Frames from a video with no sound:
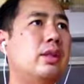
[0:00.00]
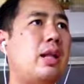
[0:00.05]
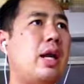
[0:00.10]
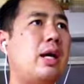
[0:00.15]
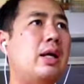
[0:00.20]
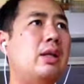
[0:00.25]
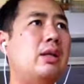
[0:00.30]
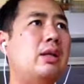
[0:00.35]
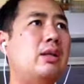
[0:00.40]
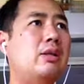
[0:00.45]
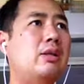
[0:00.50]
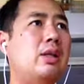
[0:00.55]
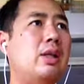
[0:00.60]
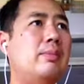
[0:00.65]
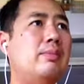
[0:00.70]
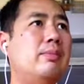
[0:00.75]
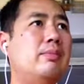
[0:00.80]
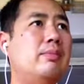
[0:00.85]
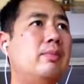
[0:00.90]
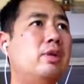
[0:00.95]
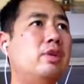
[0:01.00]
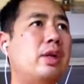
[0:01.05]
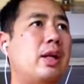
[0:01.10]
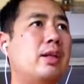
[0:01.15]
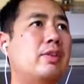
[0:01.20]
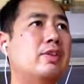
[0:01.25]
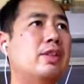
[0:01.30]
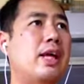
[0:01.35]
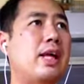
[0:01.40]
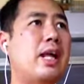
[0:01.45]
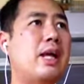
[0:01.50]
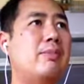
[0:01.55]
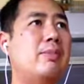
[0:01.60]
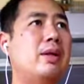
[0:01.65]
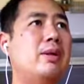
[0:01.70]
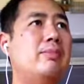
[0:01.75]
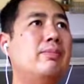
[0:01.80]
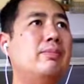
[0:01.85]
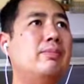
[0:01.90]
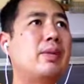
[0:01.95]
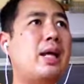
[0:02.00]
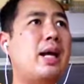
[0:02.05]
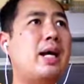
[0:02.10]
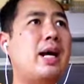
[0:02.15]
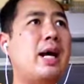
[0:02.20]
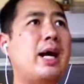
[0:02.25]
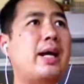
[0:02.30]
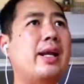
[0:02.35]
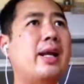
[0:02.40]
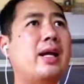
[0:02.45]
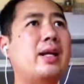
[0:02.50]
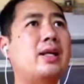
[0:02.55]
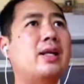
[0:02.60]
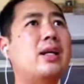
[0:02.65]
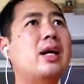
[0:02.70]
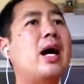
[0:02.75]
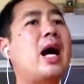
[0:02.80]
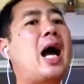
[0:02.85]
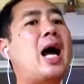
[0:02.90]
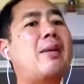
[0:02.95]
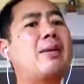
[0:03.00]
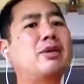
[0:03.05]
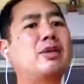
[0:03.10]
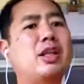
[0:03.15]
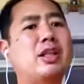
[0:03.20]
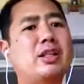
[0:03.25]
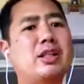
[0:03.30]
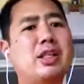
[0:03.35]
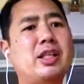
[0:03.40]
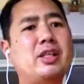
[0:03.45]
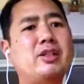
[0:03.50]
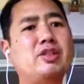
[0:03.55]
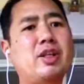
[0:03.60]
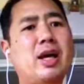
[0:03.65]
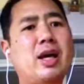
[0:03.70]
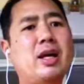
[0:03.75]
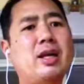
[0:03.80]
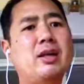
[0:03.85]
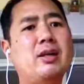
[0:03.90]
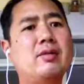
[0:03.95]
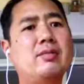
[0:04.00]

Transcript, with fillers: ตั้งเริ่มบริษัทสตาร์ทอัพเริ่มตั้งขายได้ก็ขายบริษัททิ้งซะ